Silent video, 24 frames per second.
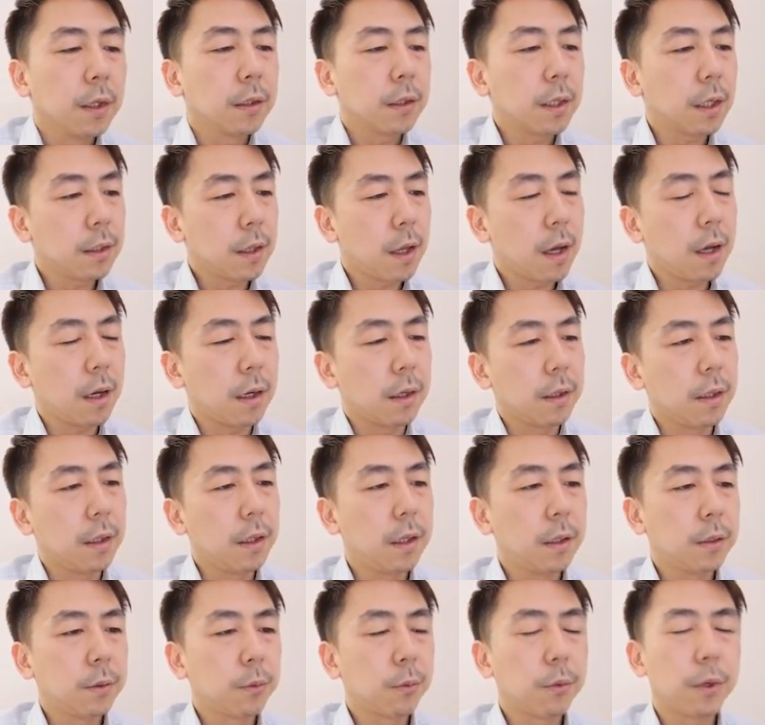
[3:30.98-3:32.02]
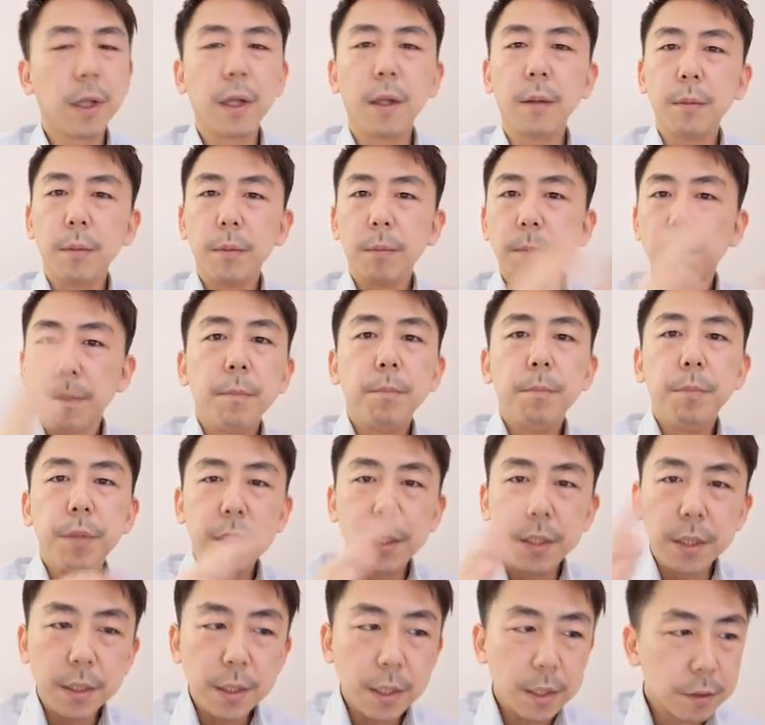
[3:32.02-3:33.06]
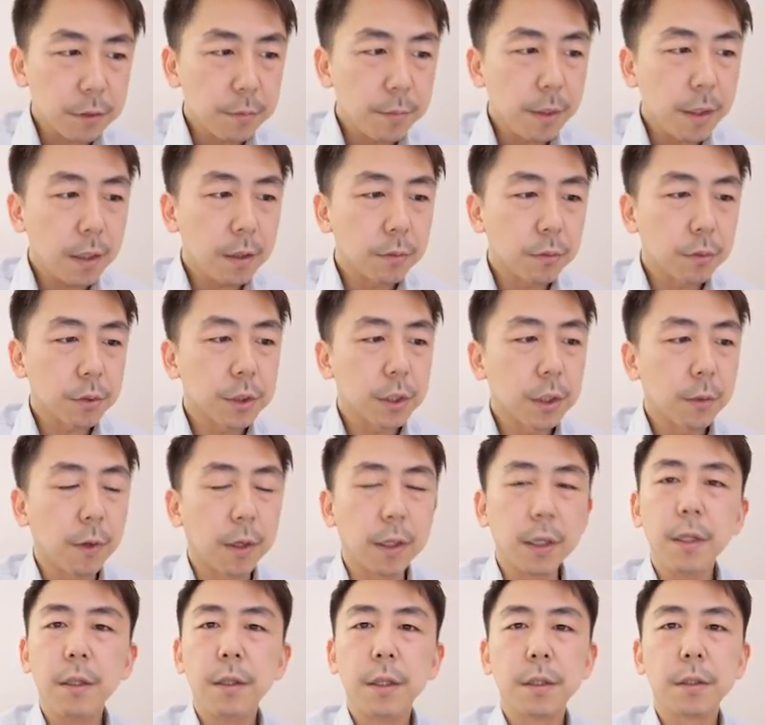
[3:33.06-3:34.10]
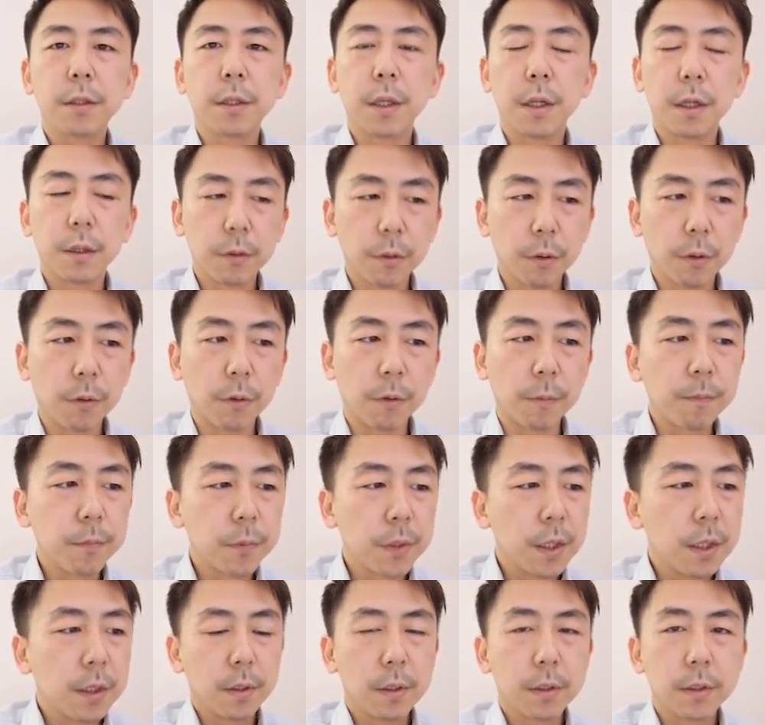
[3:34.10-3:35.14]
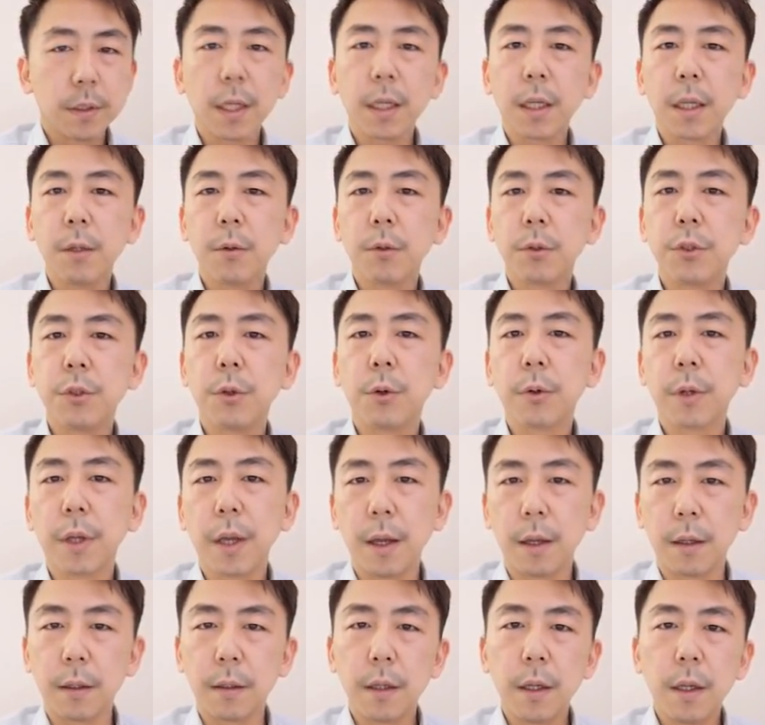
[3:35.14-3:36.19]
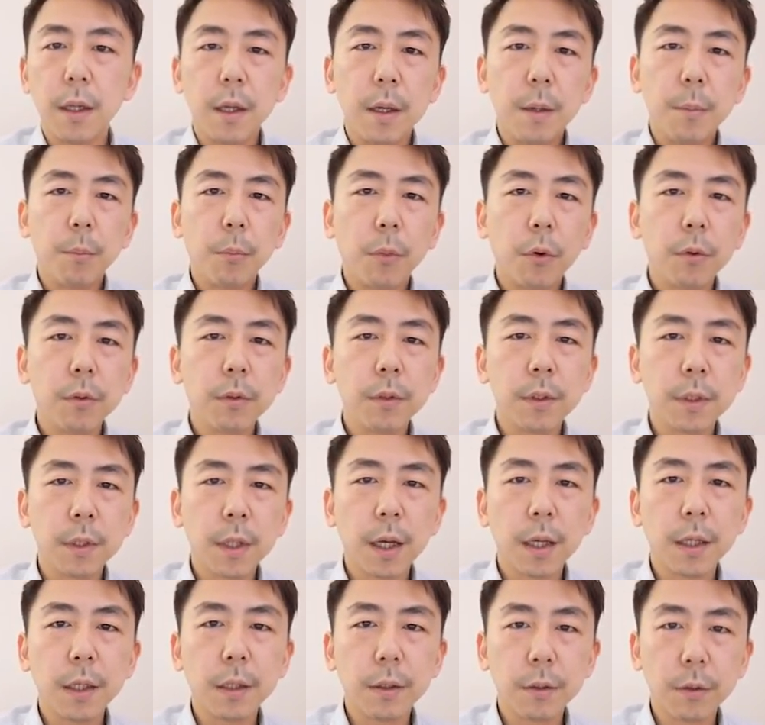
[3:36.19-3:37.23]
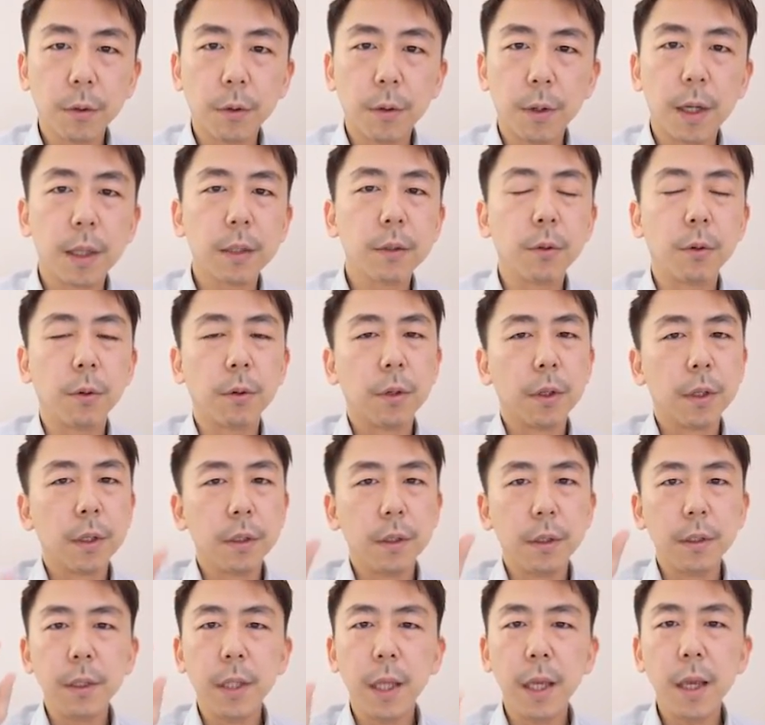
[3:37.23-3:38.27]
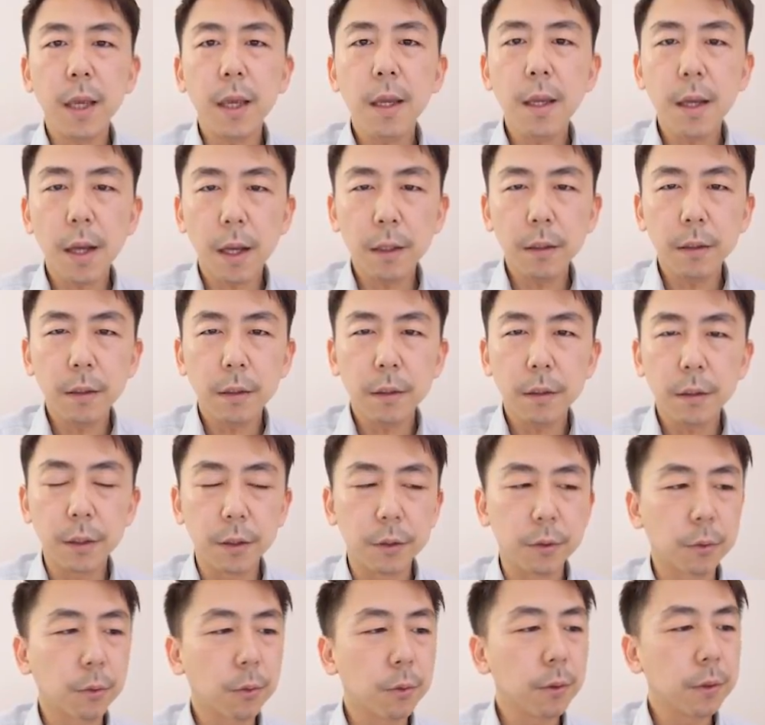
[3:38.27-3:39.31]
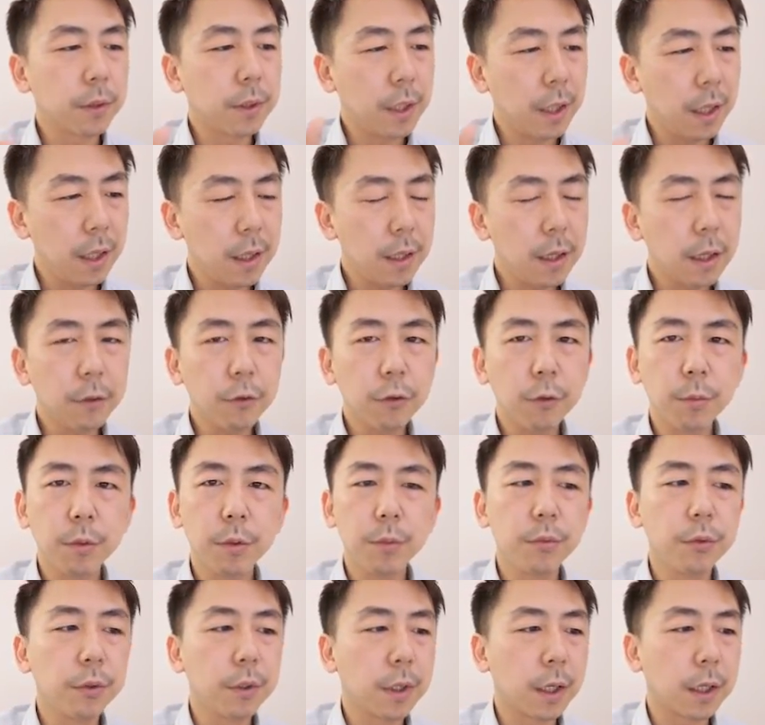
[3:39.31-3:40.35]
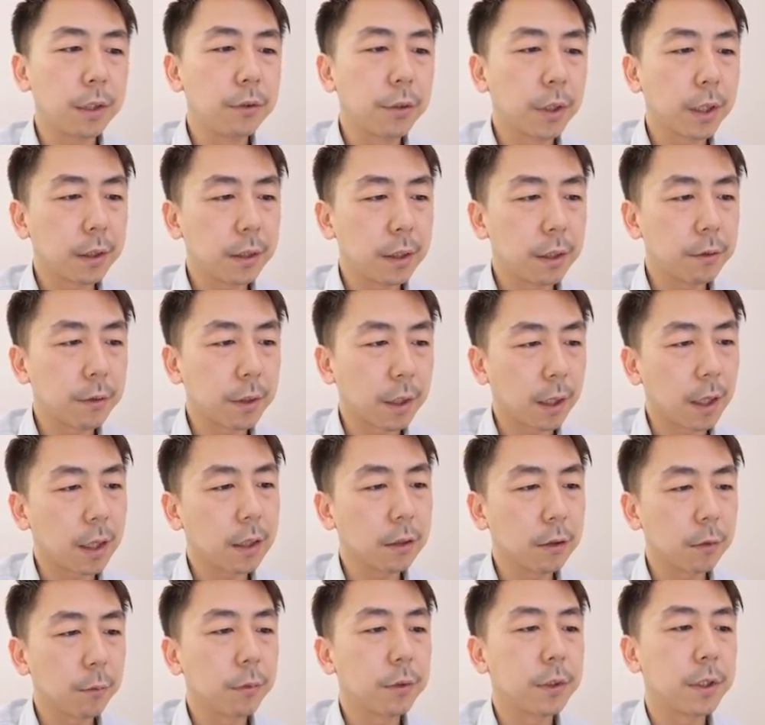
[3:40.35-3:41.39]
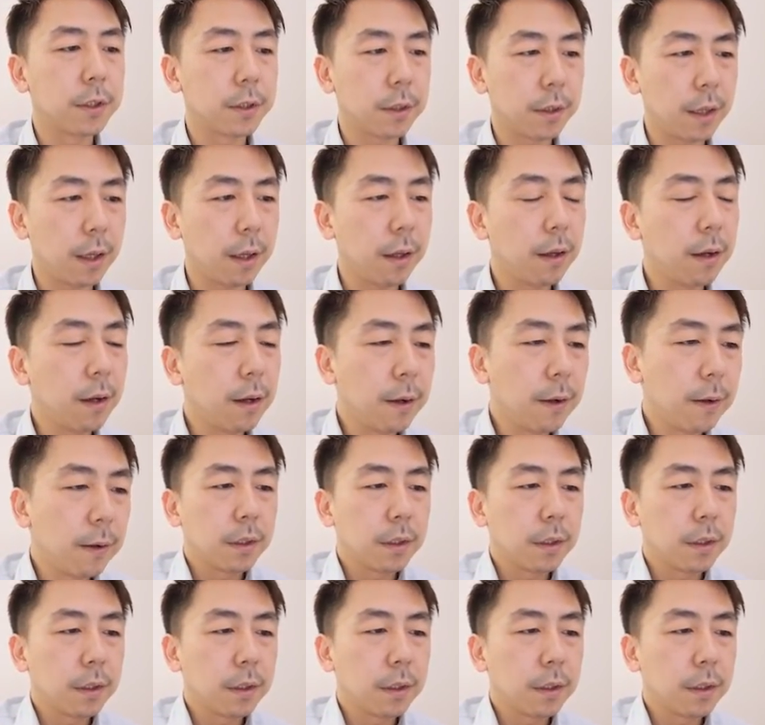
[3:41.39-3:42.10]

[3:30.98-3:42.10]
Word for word: ただ、えー、っと、これ、ビジネスメールとしてはいいんですけれど、さっきの条件、問題と、あと、提案っていう、この提案の部分が抜けてるかなと思うんですね。